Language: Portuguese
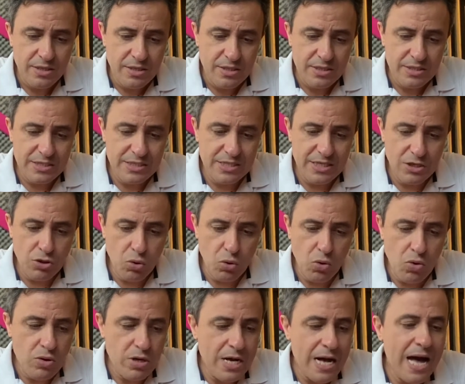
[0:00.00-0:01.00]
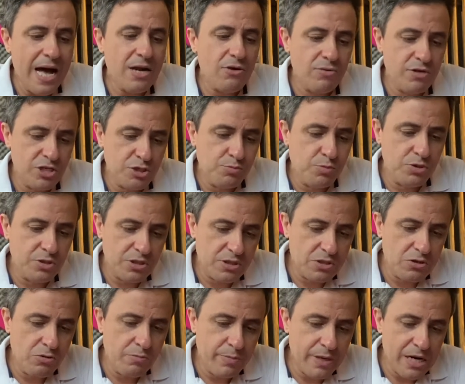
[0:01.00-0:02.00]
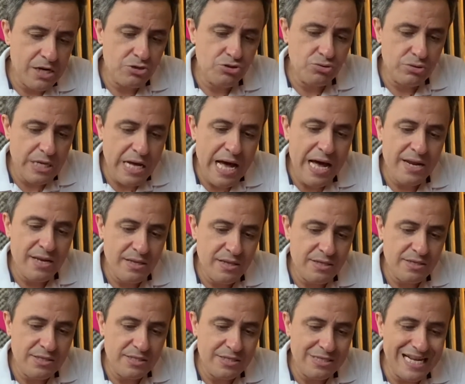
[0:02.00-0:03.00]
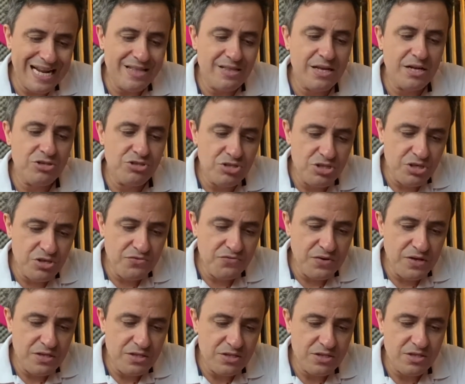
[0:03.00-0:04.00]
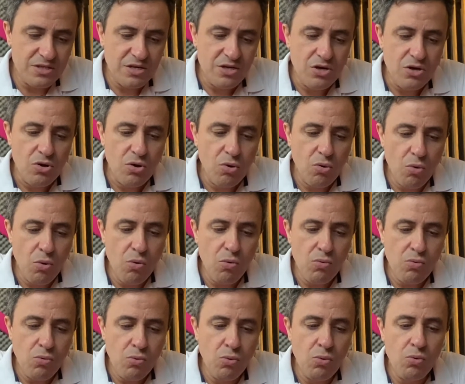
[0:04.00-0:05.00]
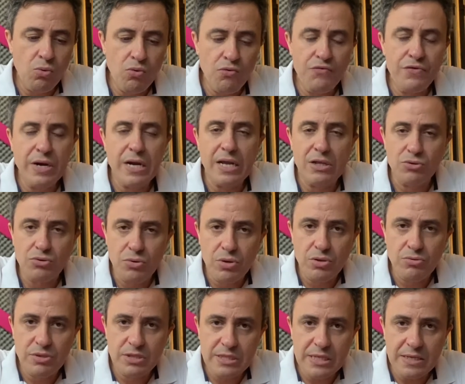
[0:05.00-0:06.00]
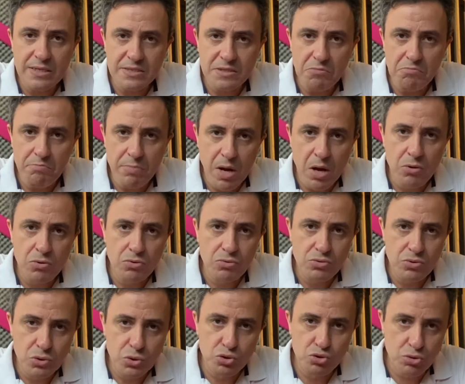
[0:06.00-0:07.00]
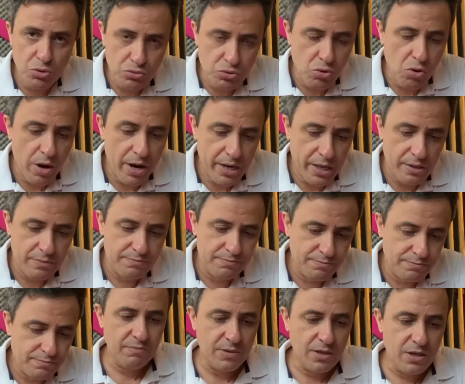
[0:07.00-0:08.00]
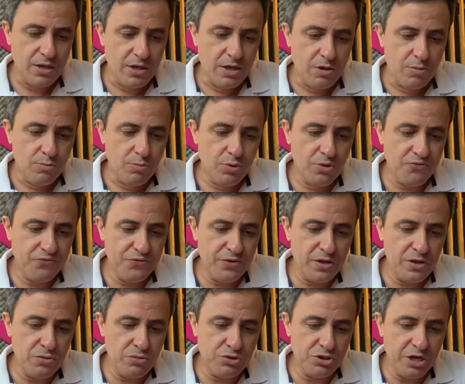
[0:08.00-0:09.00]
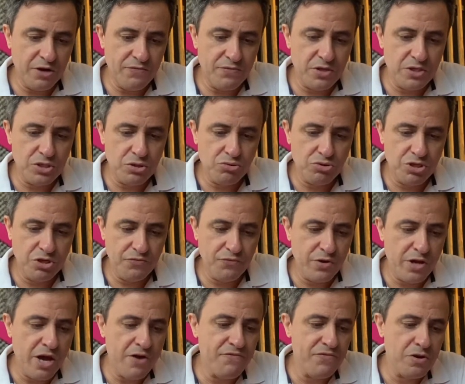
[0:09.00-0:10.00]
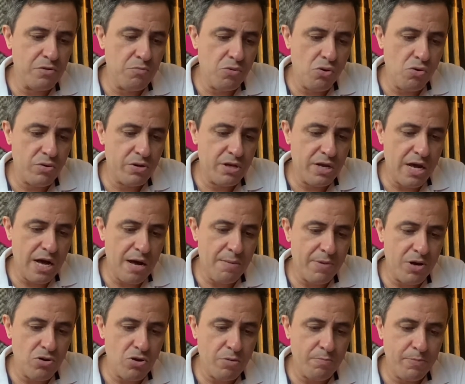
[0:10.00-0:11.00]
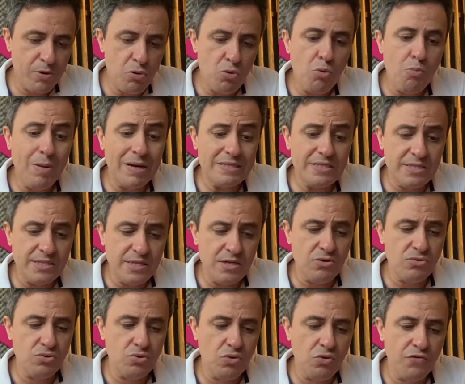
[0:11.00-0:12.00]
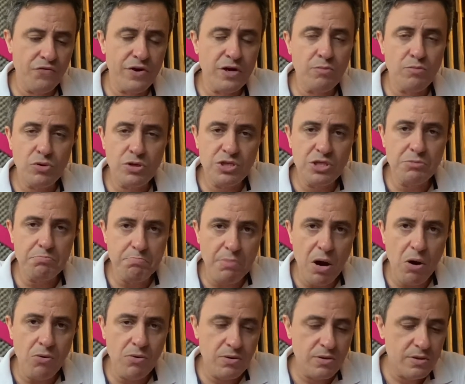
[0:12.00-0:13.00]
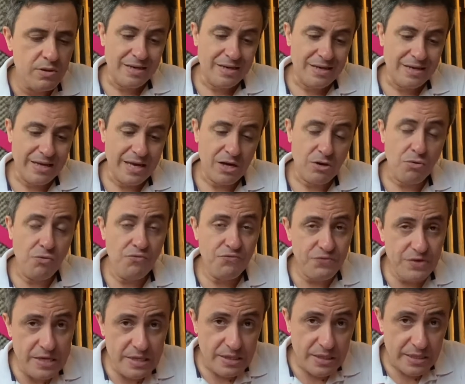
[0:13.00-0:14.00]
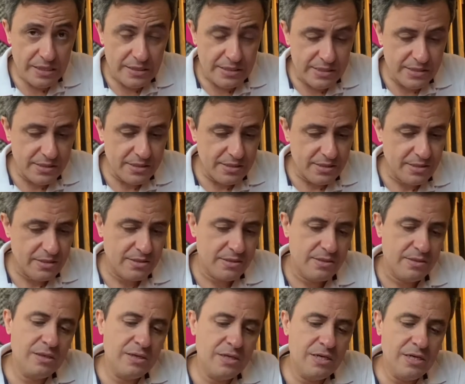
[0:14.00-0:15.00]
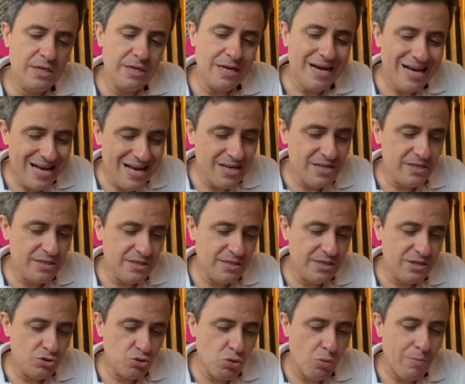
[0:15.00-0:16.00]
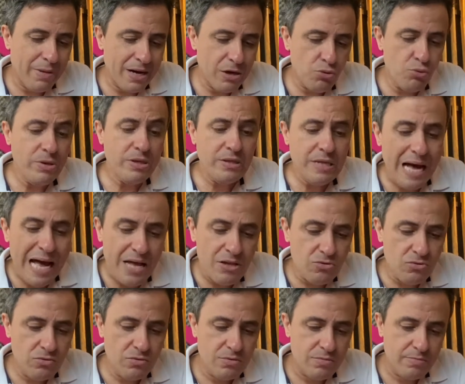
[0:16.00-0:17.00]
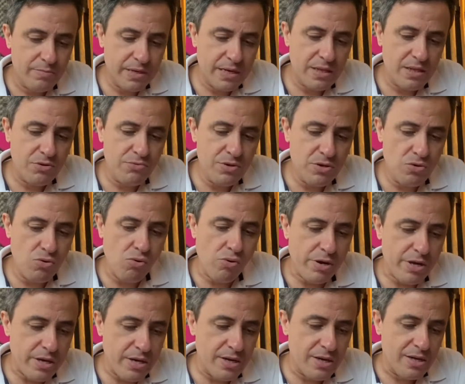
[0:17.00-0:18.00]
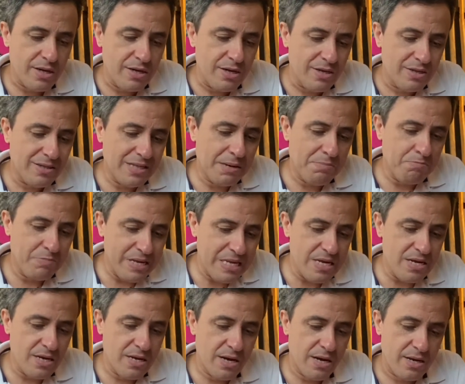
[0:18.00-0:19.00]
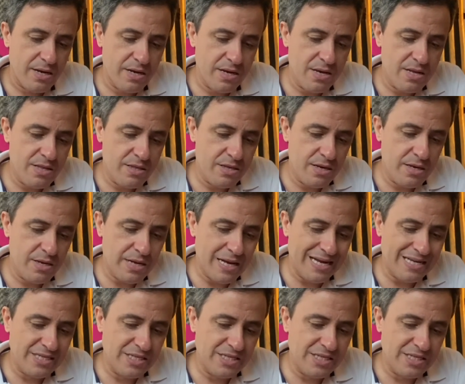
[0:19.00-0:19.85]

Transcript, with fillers: se colocaram à disposição para ajudarem nas tratativas com o governador do estado de São Paulo, João Dória. Por fim, o chefe executivo reafirmou que a maior preocupação do governo municipal é com vidas, que há de se tomar cuidado para não incorrer na briga entre as